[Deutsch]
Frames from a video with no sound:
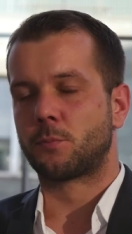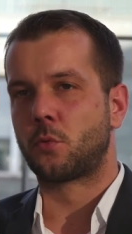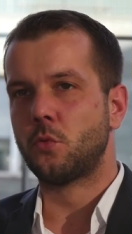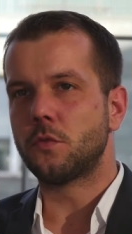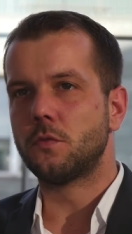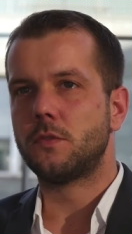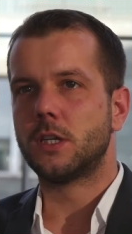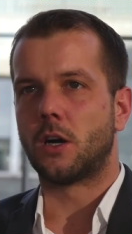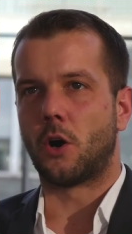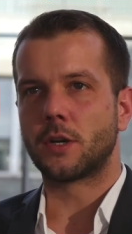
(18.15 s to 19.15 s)
prüfen
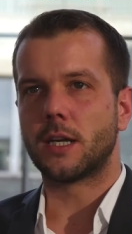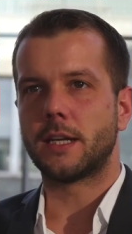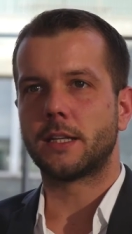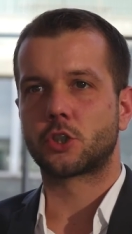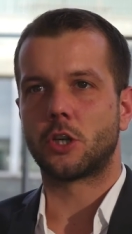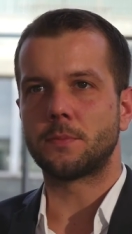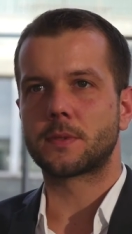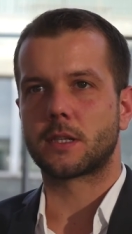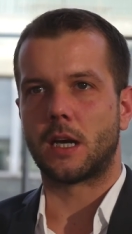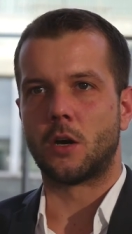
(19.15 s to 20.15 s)
wir
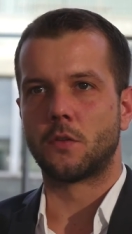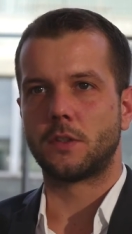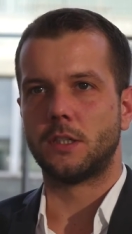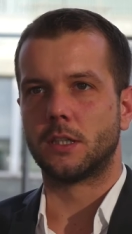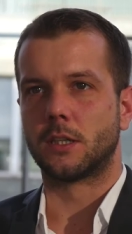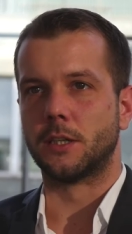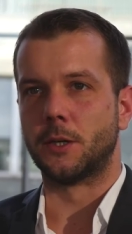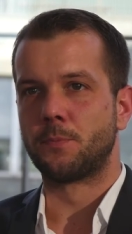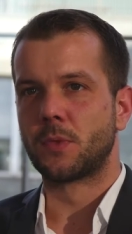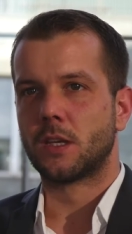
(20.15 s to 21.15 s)
Online-Shops auf
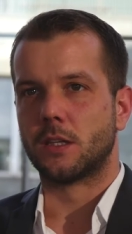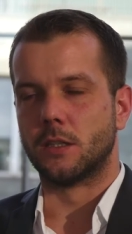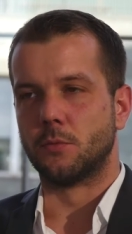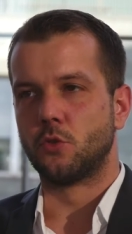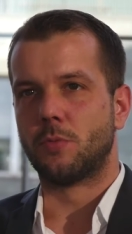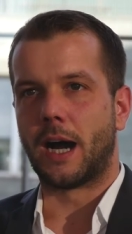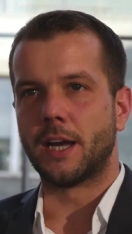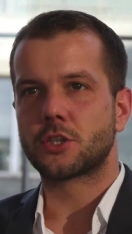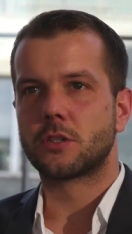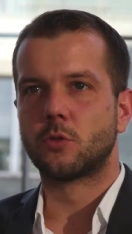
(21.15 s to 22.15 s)
ihre ähm,
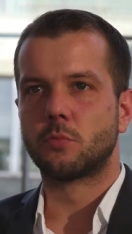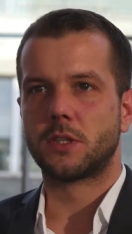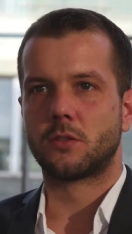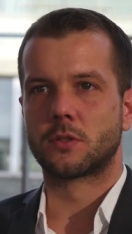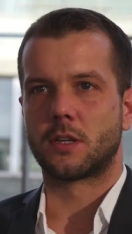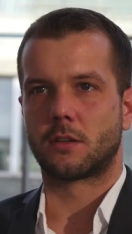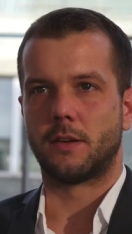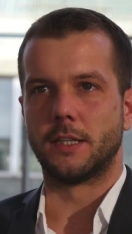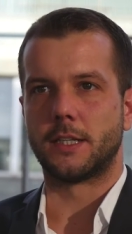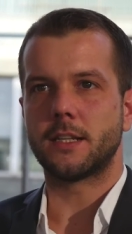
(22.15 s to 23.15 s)
Übereinstimmung mit unseren
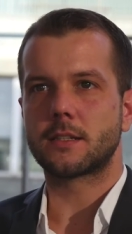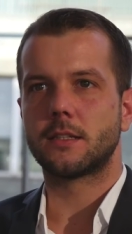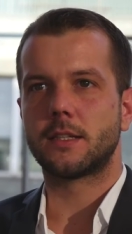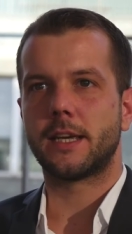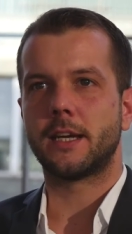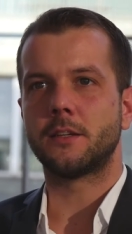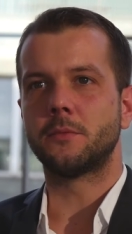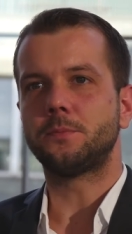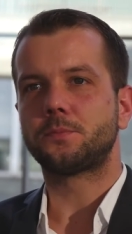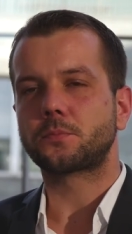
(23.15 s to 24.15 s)
Qualitätskriterien.